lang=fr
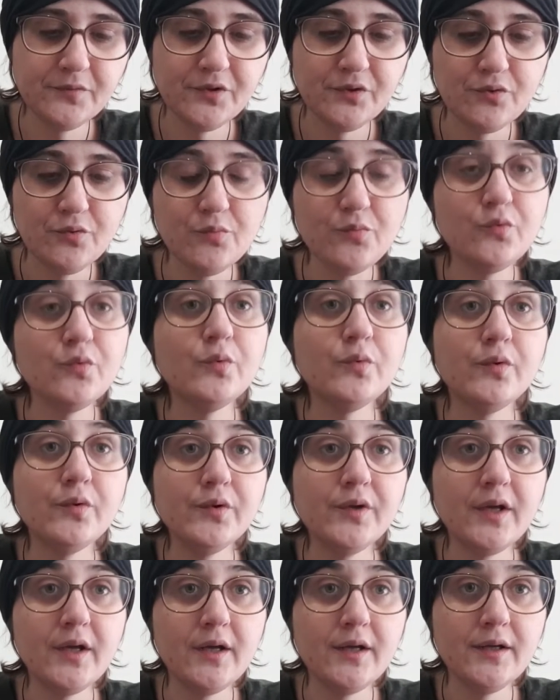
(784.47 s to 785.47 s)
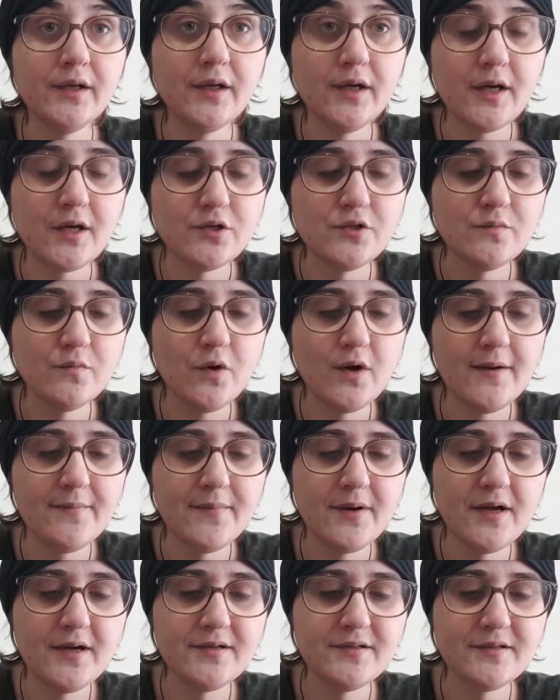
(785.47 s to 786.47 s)
Parce que bon, euh, il ya y, a largement la
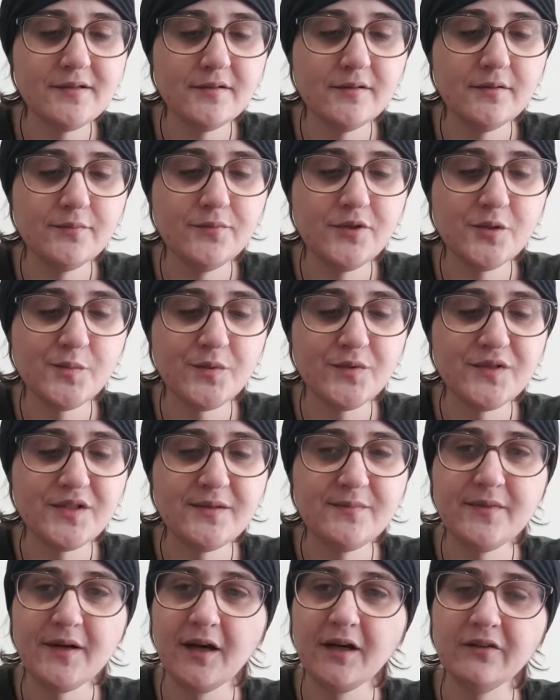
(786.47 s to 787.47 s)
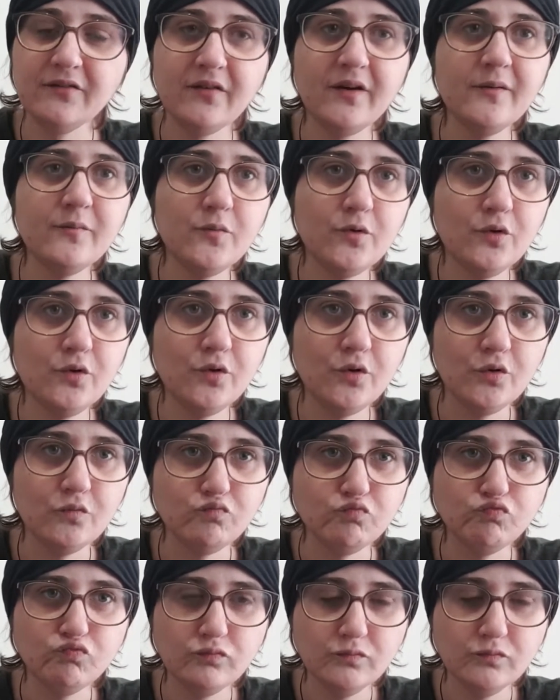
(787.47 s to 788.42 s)
place. Euh, et puis je pense qu'il mérite vraiment euh,